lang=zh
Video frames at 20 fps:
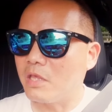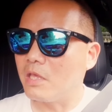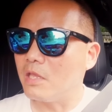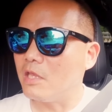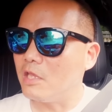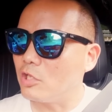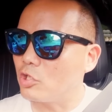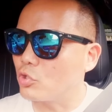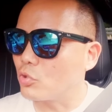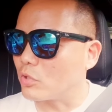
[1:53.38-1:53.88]
起
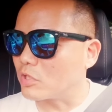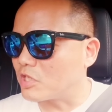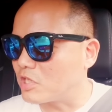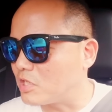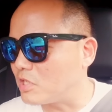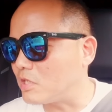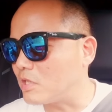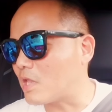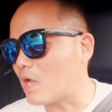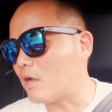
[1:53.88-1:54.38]
你所
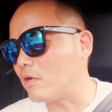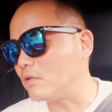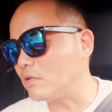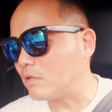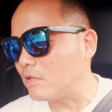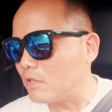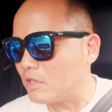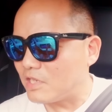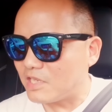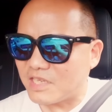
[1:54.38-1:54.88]
知道
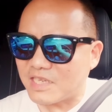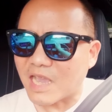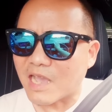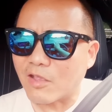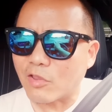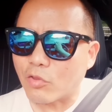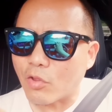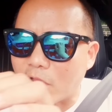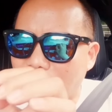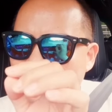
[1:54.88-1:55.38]

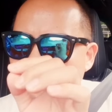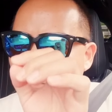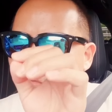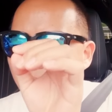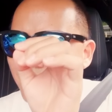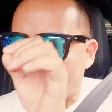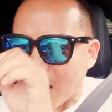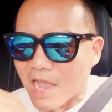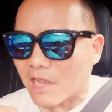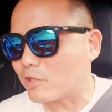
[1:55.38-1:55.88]
相对
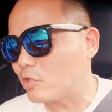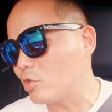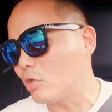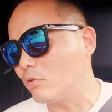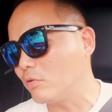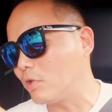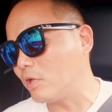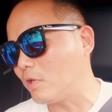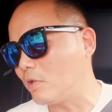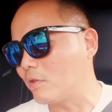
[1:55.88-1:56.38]
大
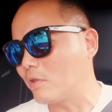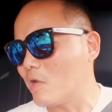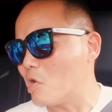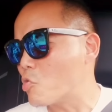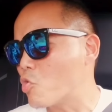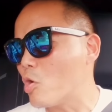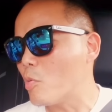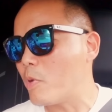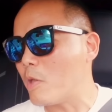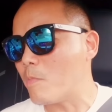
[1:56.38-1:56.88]
众的
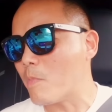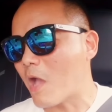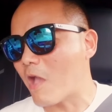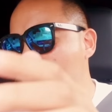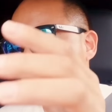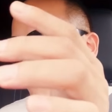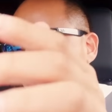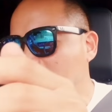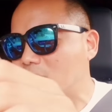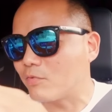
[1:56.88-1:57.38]
德国品牌
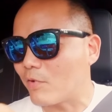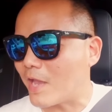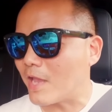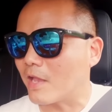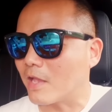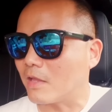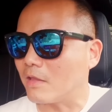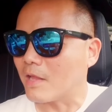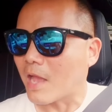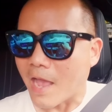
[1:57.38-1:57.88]

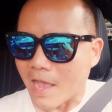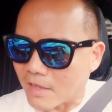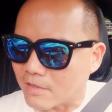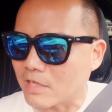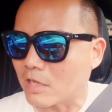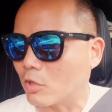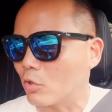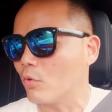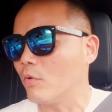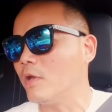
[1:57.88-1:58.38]
Volkswagen 还要
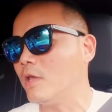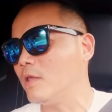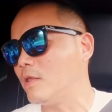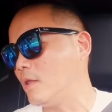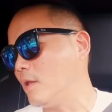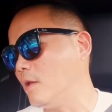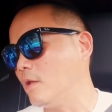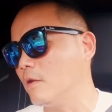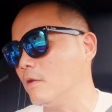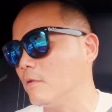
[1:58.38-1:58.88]
再多一
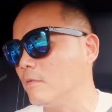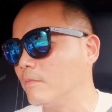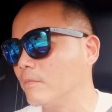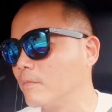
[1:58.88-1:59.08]
点呢。